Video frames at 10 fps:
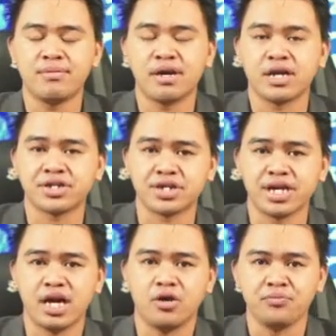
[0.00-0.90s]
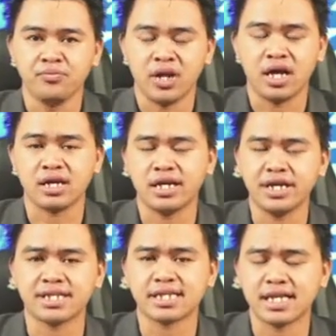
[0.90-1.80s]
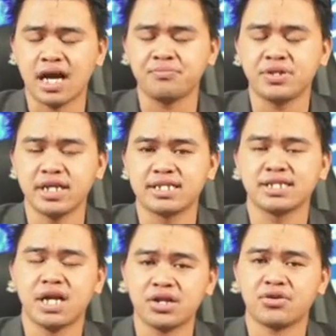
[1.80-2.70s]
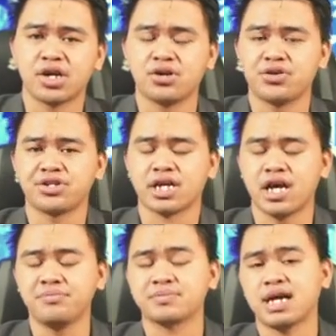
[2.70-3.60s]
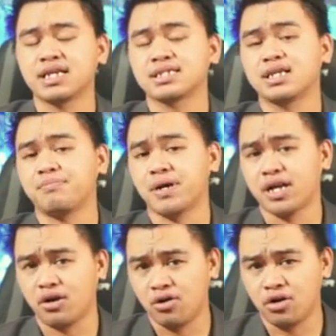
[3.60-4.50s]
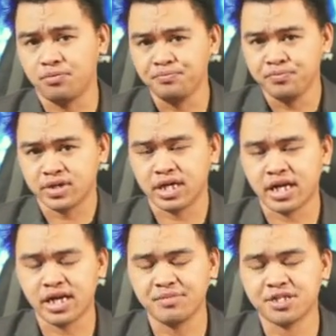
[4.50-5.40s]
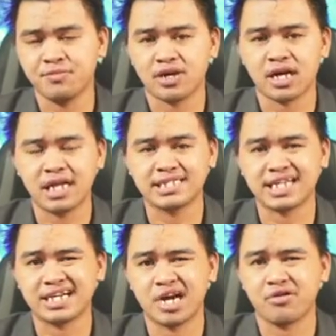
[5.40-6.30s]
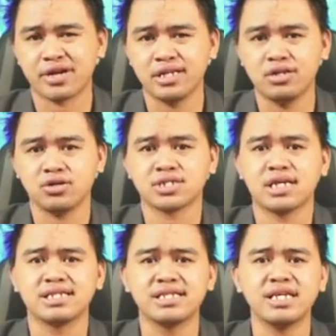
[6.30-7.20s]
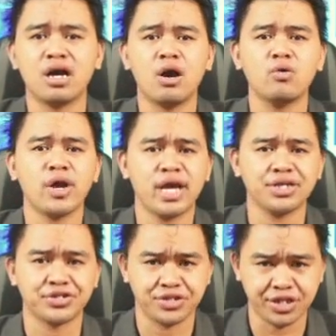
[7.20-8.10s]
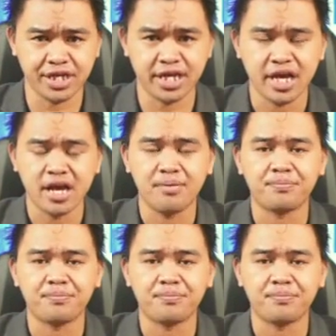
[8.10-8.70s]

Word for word: na mga kasyargaw, ang latest updates dato karon sa kahimtang sa panahon. Kaya ka na mismo kang Alzar Aurelio sa DOST